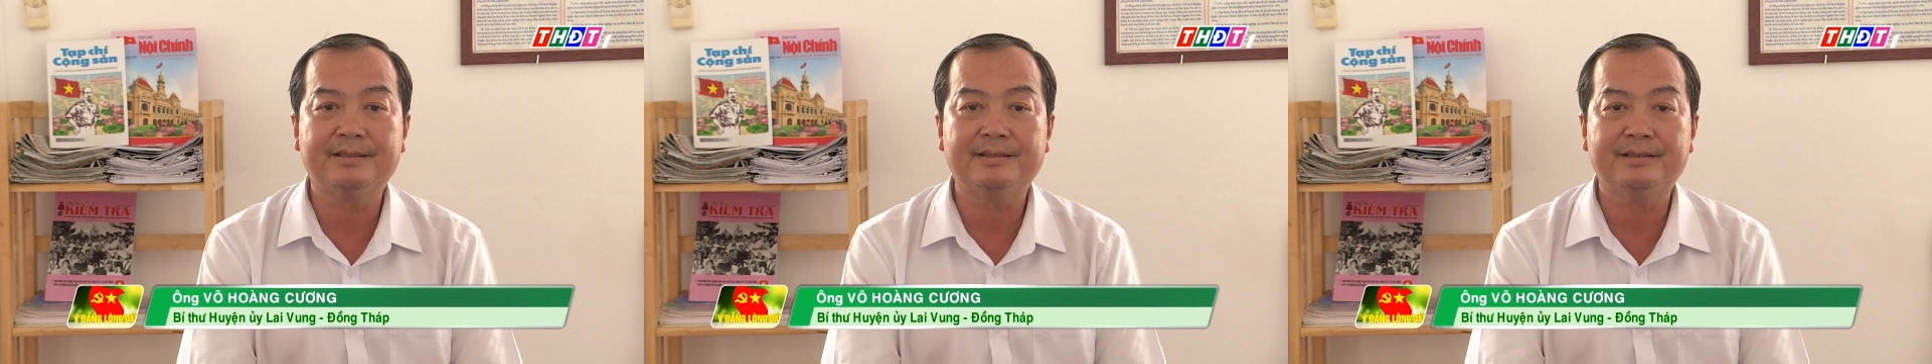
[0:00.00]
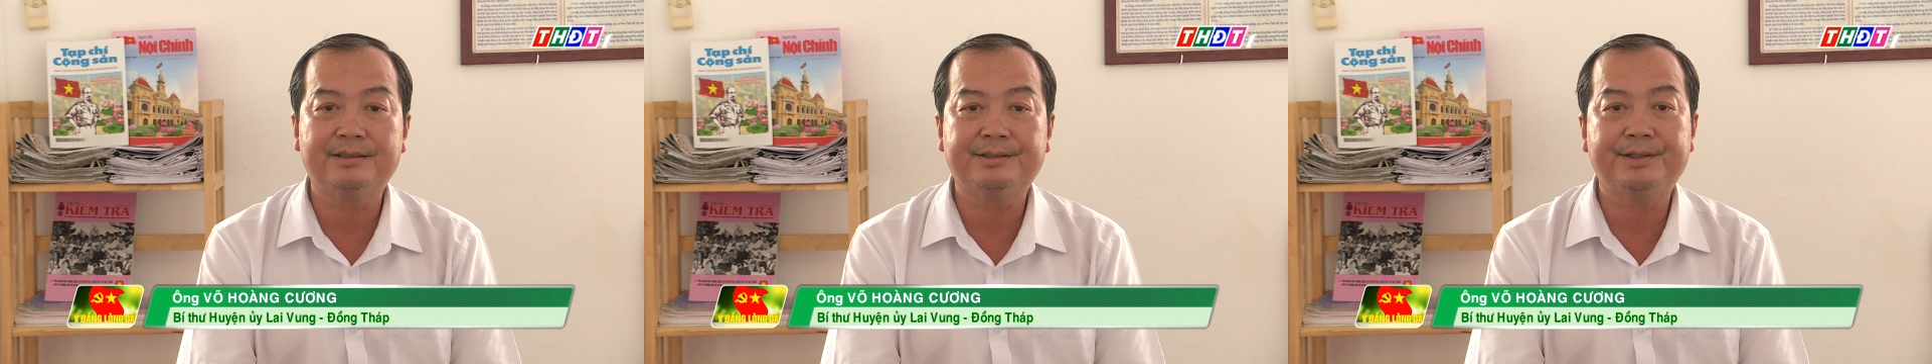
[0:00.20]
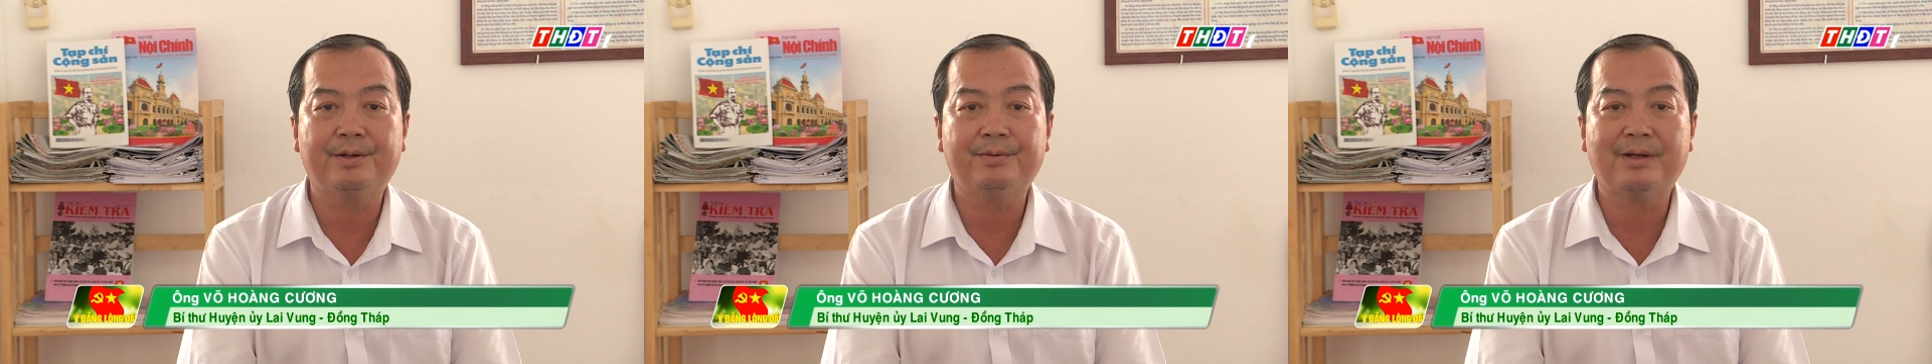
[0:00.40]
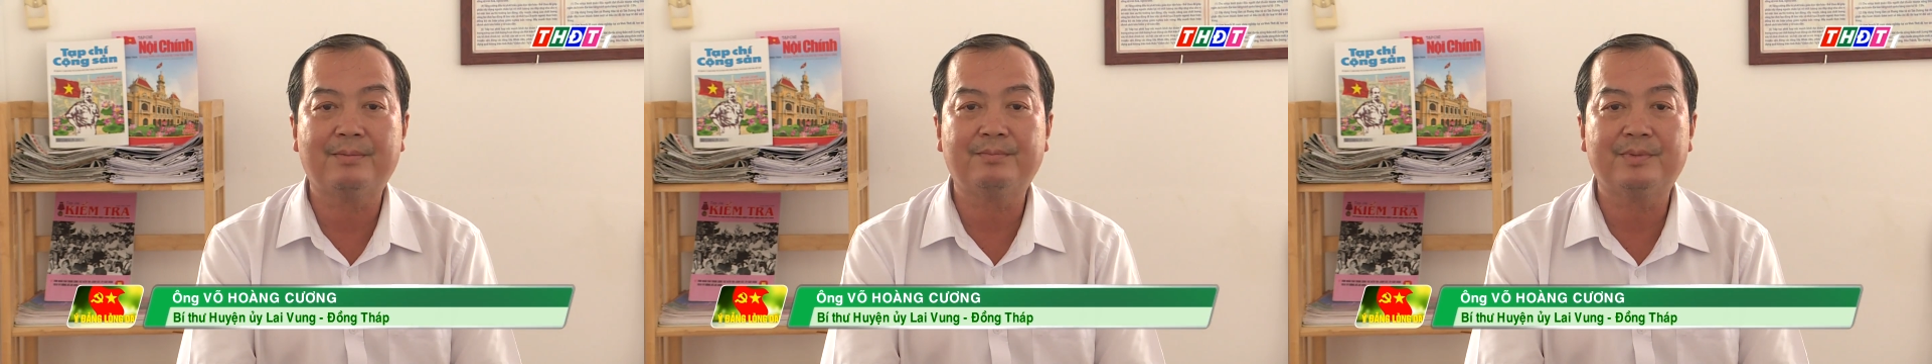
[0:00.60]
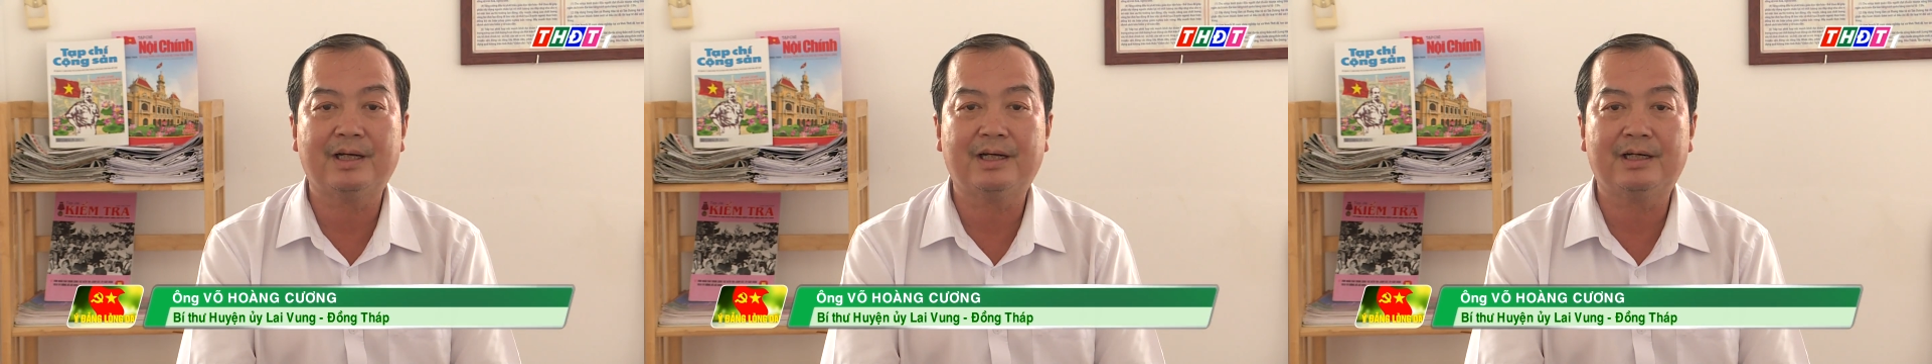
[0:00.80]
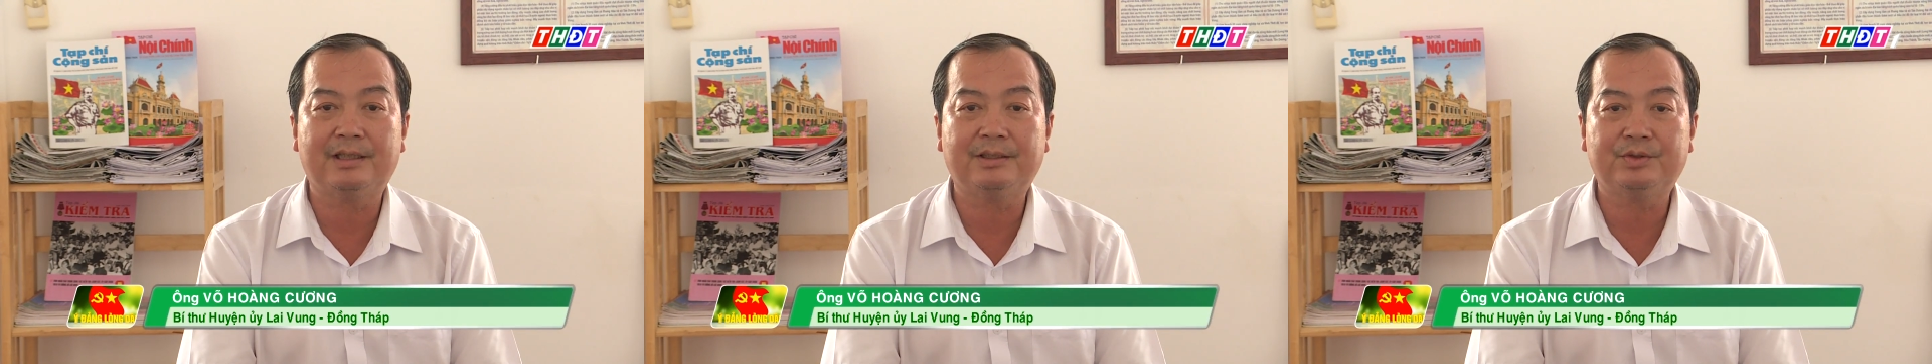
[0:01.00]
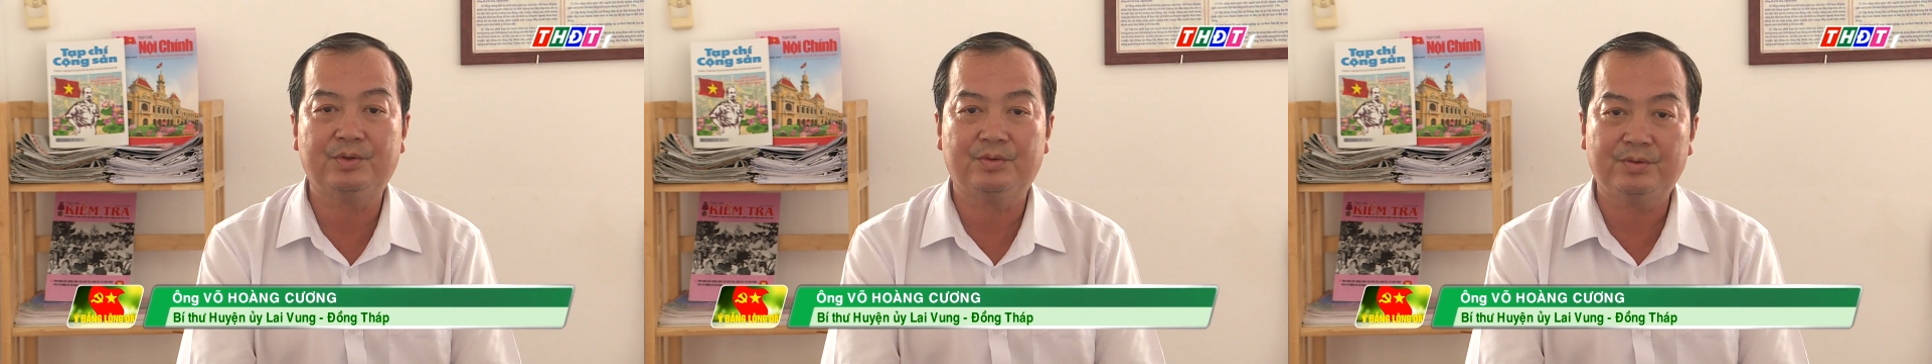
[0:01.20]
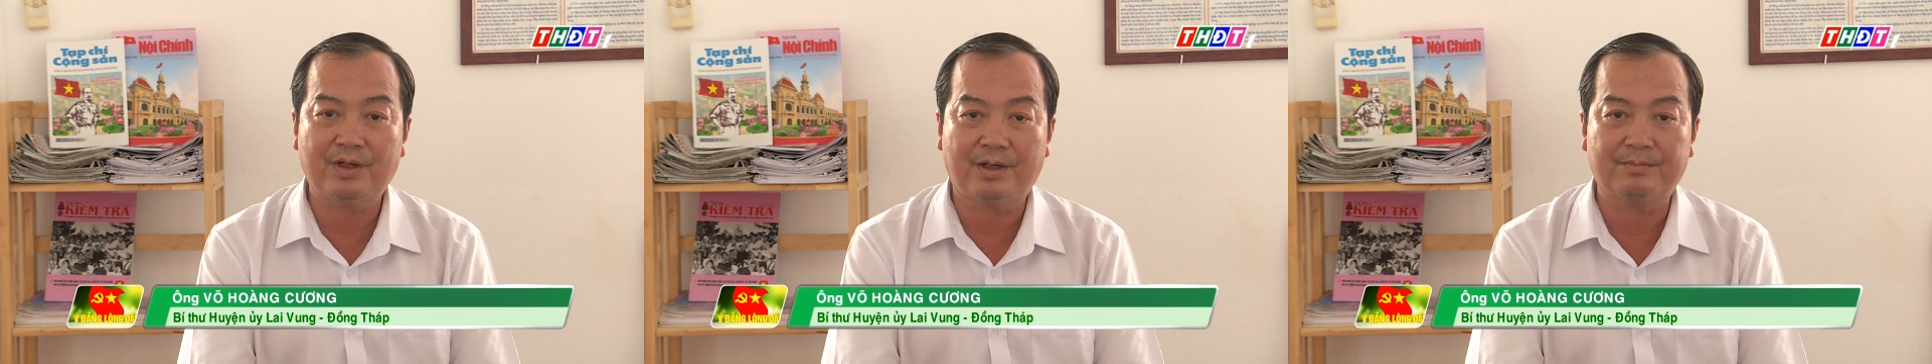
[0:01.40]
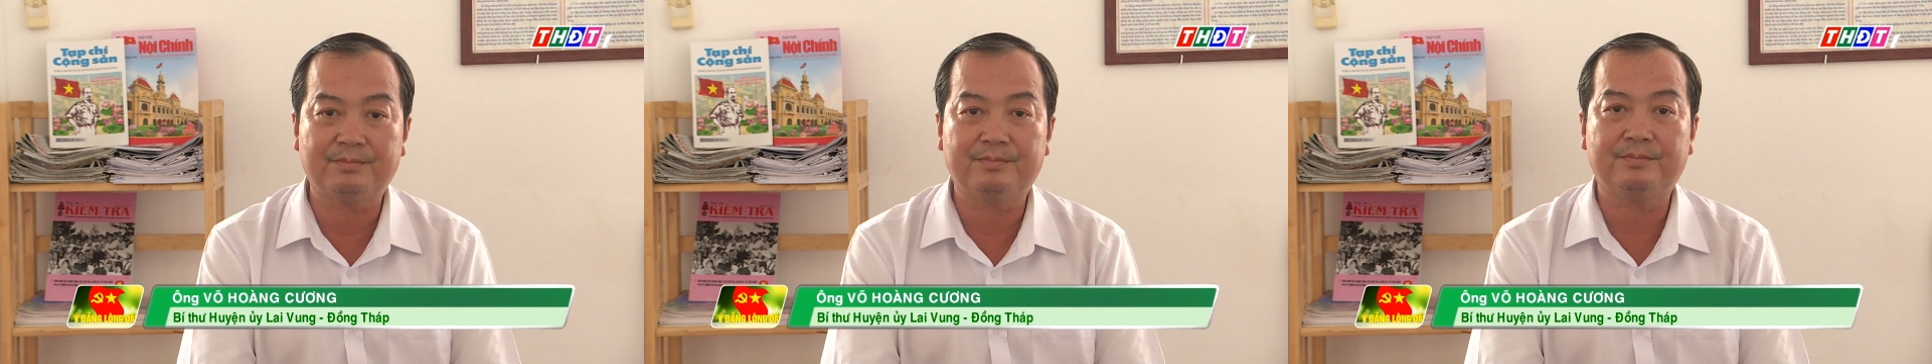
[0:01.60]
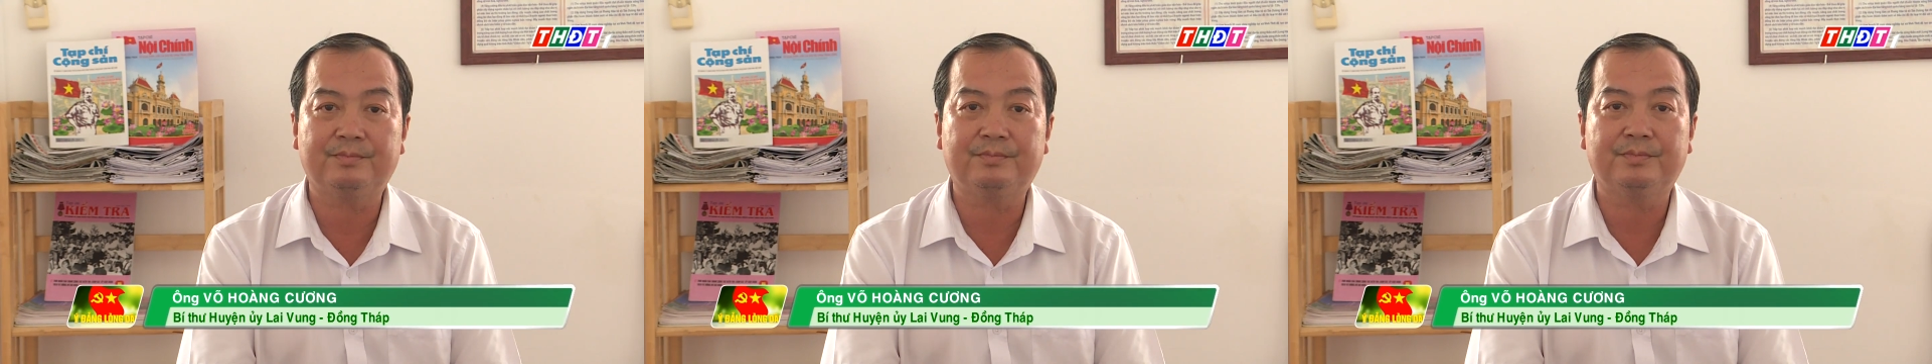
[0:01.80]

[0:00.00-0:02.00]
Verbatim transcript: từ đầu năm đã chủ động